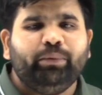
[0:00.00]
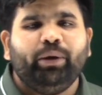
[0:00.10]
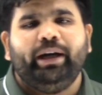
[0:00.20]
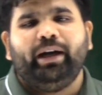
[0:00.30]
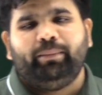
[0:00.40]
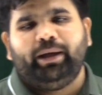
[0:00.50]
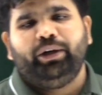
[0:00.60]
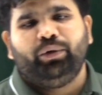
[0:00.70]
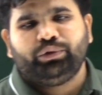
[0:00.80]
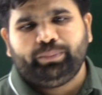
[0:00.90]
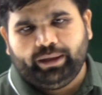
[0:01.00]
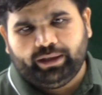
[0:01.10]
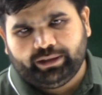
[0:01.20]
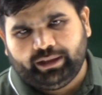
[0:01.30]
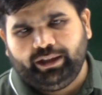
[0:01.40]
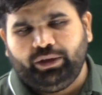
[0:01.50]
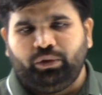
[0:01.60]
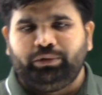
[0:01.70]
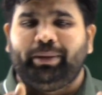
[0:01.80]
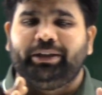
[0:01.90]
वो है ना हमारे नोट्स पढ़ना चाहते हैं
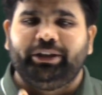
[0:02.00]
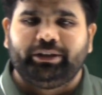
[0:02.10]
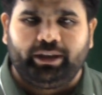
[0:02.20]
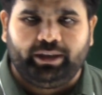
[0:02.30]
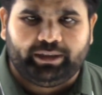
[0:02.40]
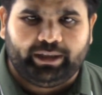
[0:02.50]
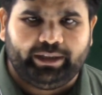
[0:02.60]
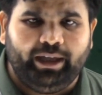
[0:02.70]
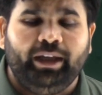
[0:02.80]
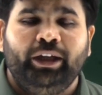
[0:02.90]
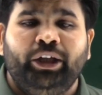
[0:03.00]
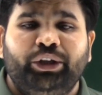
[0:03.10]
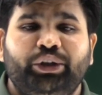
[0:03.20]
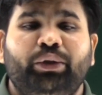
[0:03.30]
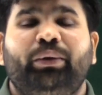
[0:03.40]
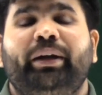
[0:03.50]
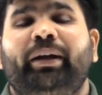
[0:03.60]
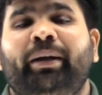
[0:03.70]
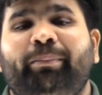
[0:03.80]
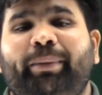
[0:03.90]
नोट्स परचेस करना चाहते हैं जिन्होंने
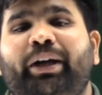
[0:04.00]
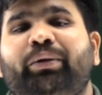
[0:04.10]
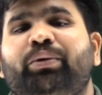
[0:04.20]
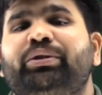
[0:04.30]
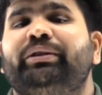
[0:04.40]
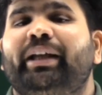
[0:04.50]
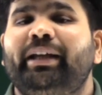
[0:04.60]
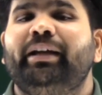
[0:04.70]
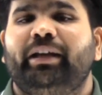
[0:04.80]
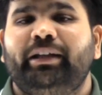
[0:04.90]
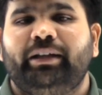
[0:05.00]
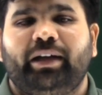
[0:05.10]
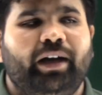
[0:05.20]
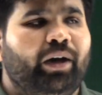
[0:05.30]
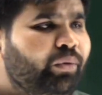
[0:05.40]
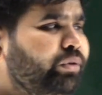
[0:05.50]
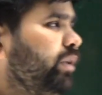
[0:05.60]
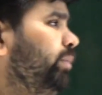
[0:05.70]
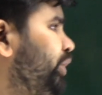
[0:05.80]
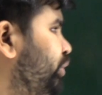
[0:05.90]
पैट कोर्स नहीं खरीद रखा उन सभी